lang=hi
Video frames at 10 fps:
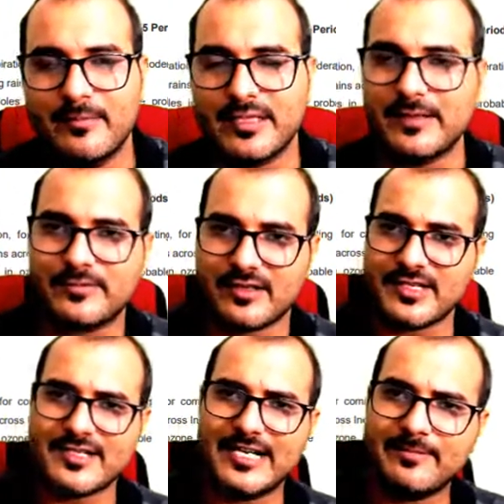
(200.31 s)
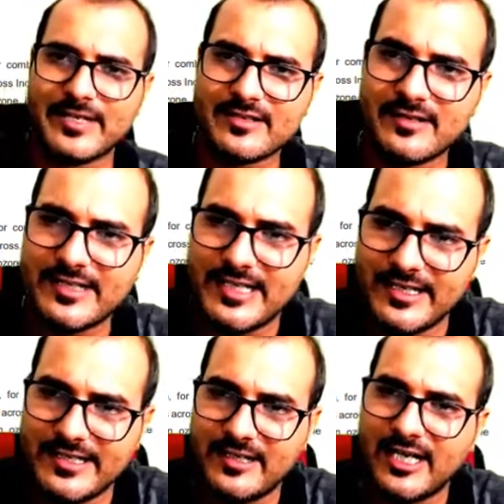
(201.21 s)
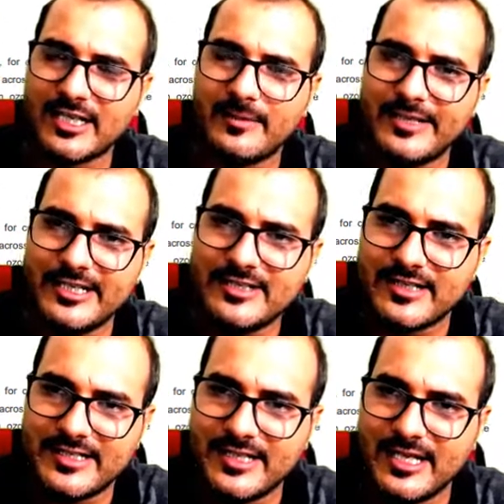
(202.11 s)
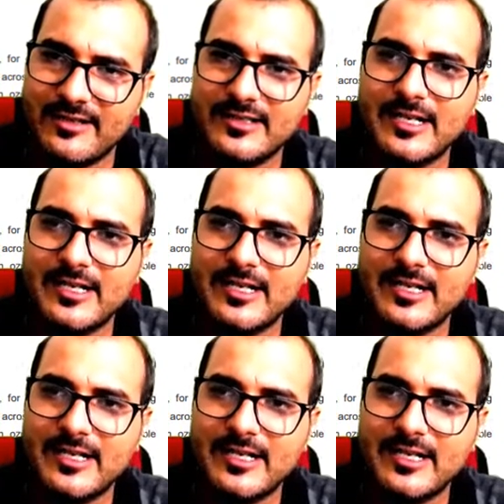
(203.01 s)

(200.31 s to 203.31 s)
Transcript: मतलब थ्रस्ट एंड प्रेशर ये नहीं है अर्कमेडीज नहीं है